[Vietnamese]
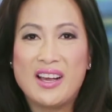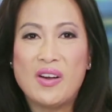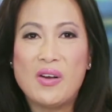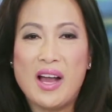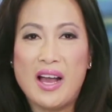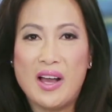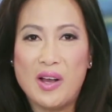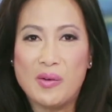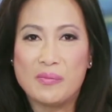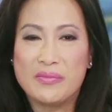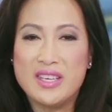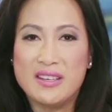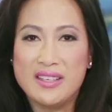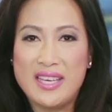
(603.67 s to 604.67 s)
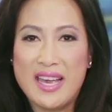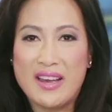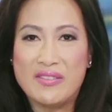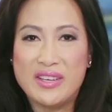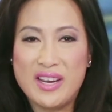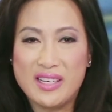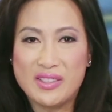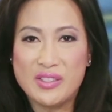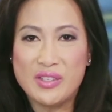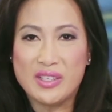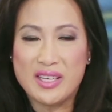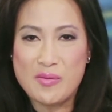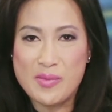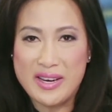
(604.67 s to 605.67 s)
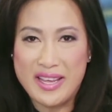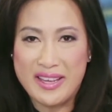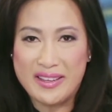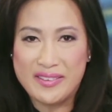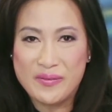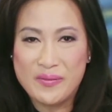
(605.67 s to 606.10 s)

Khoa học dưỡng già với Dr. Kimberly.